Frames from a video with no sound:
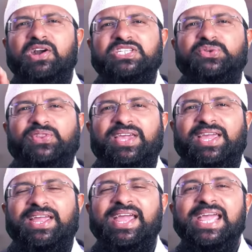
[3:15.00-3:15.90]
పాటిస్తుంది
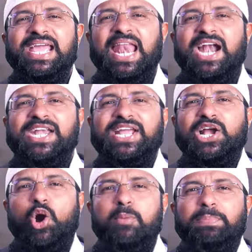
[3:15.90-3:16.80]
ఎలాంటి
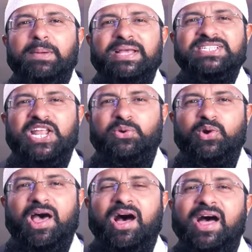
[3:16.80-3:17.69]
కాంప్రమైజ్
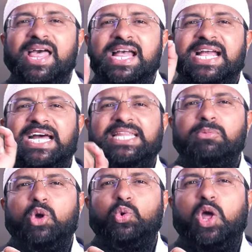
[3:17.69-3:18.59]
లేకుండా
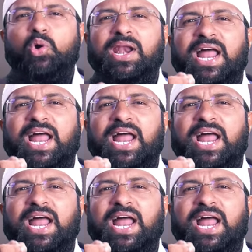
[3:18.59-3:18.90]
గతంలో కూడా ఒక